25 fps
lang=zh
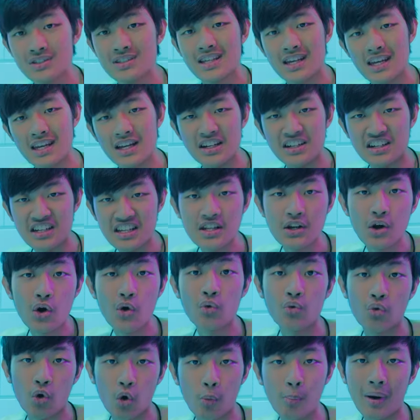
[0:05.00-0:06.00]
是这个 n e e d l e
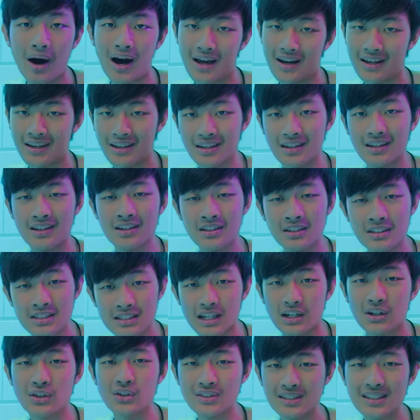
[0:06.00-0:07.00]
r o b o t i c
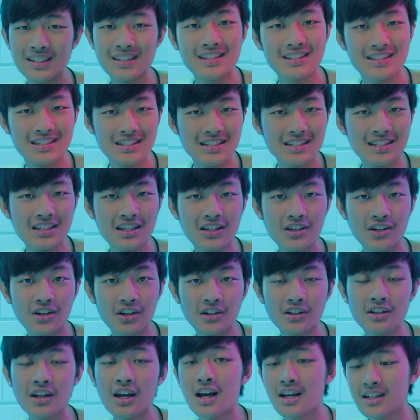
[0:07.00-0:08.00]
扫地机器
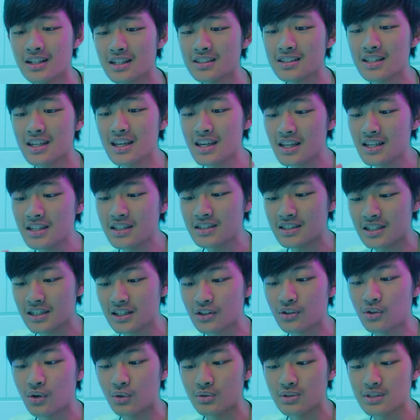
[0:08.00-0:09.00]
人。那这一
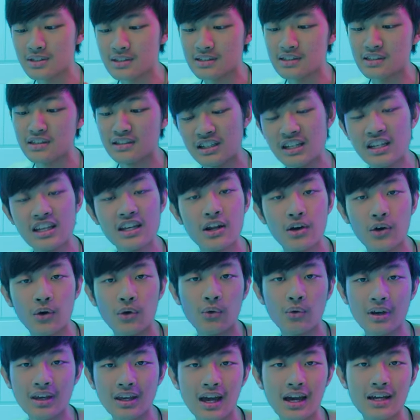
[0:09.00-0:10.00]
间公司 n e e d l
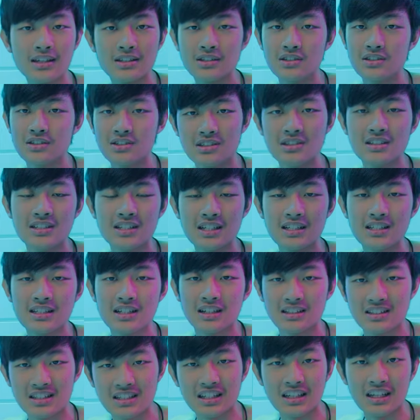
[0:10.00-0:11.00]
e 应该是世界
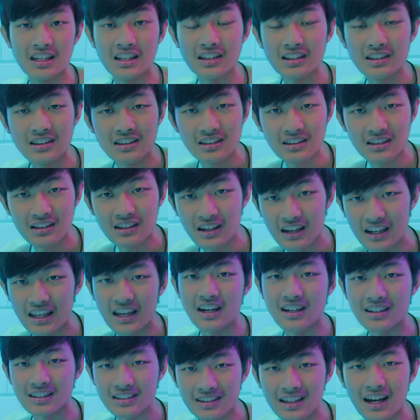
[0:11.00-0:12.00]
上前
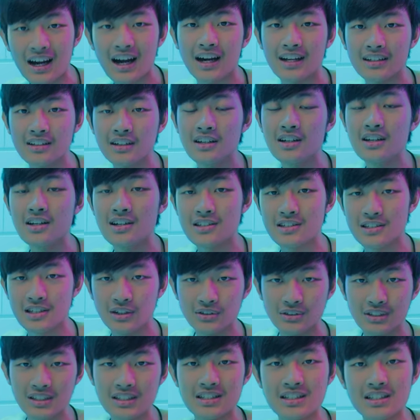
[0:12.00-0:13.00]
两大的
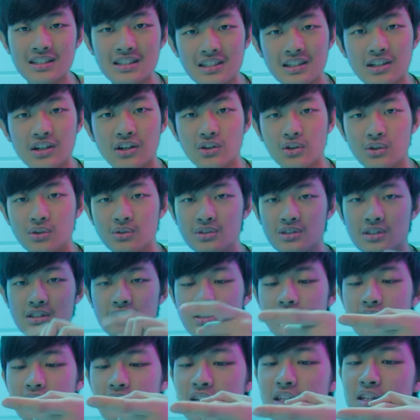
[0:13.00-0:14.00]
扫地机器人公
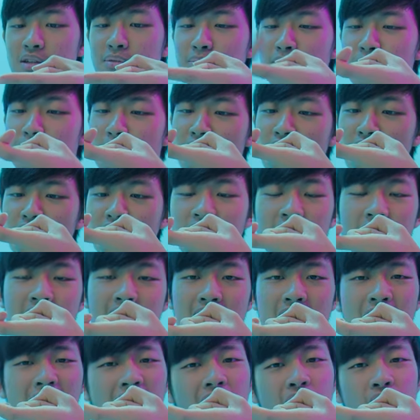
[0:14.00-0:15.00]
司，第一名应该
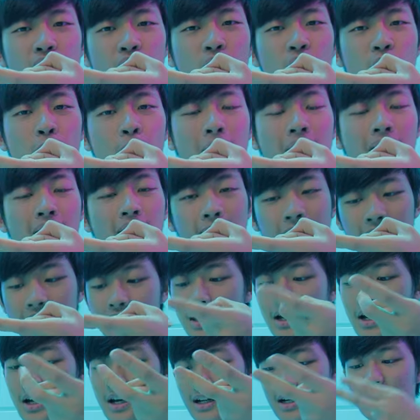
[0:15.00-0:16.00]
是 iRobot 吧？
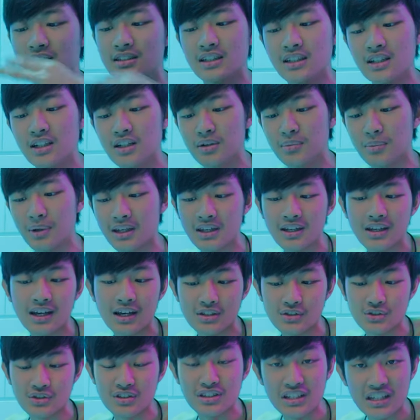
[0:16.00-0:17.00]
那第二名应该
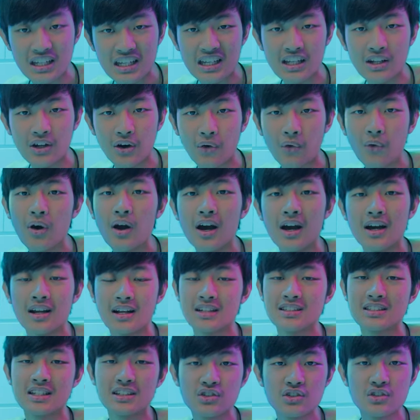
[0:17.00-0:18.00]
就是 n e d t o
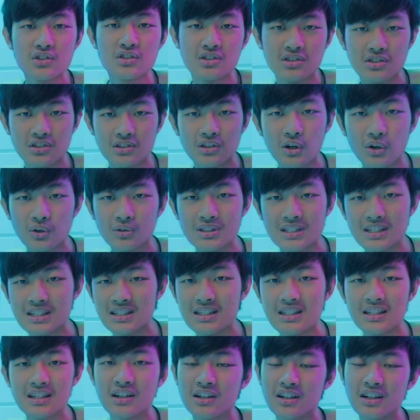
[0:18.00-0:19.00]
那像是石头机
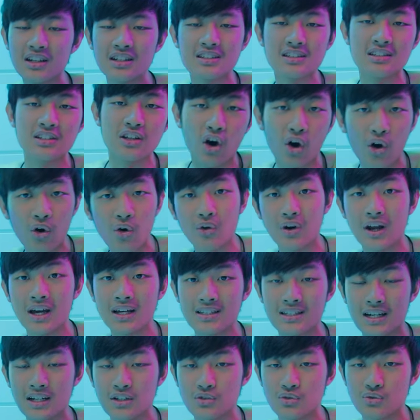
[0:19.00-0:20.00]
器人，那是后来
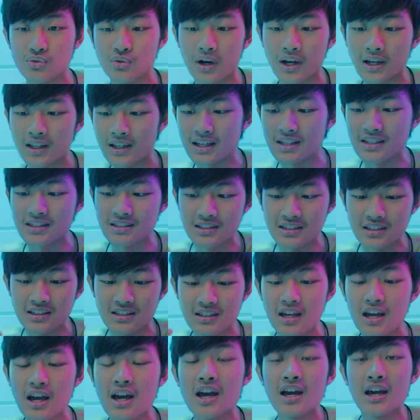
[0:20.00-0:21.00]
才出来。但这
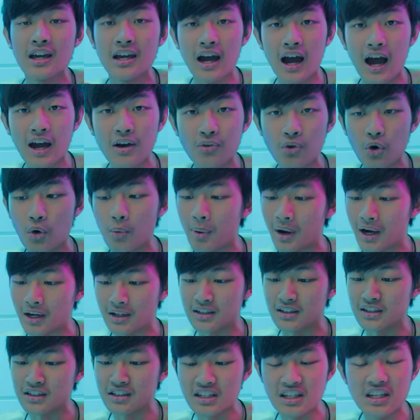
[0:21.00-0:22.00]
iRobot
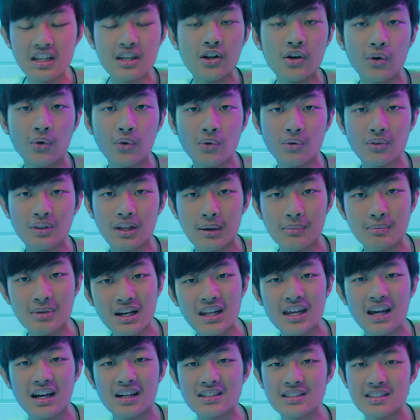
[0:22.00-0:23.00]
跟 n e d t o 他们
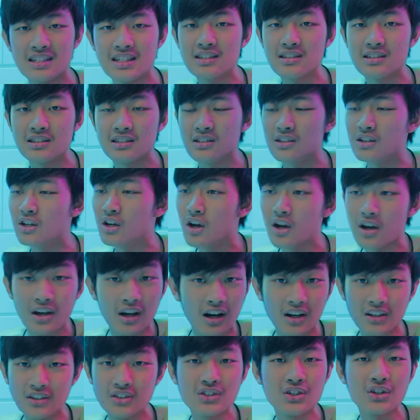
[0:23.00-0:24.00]
两间是
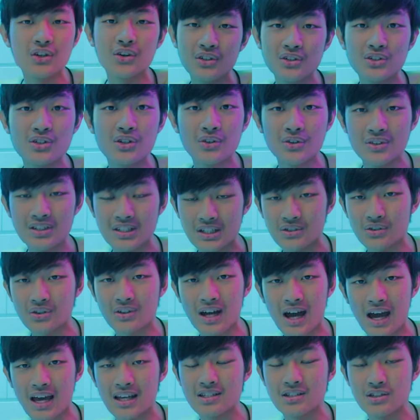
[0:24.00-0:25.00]
很久很久以前就
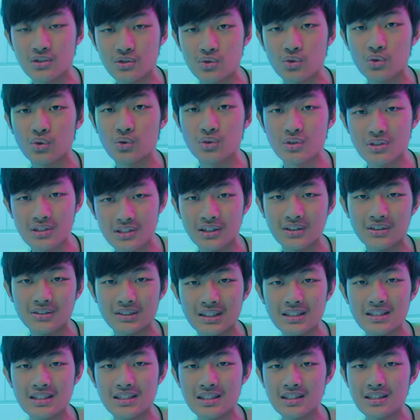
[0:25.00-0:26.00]
开始做扫
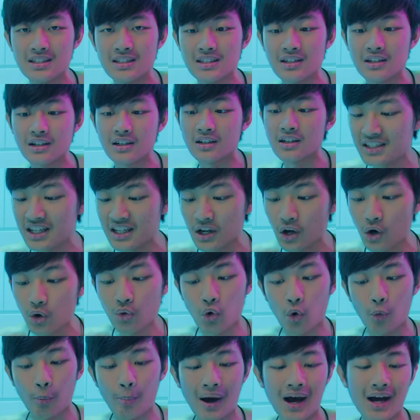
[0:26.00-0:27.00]
地机器人。n e d t o
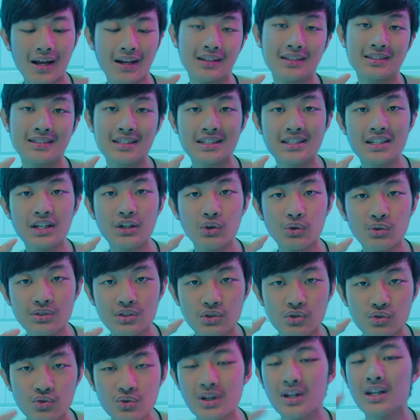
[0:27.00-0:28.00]
r o b o t i c 这间公
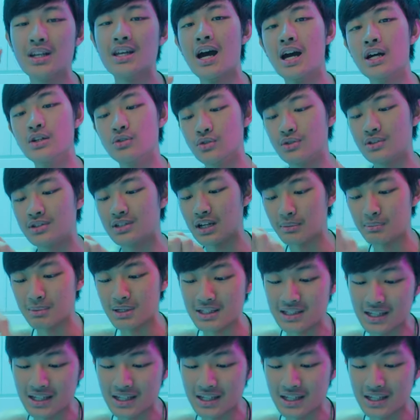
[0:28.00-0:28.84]
司最厉害的就是上面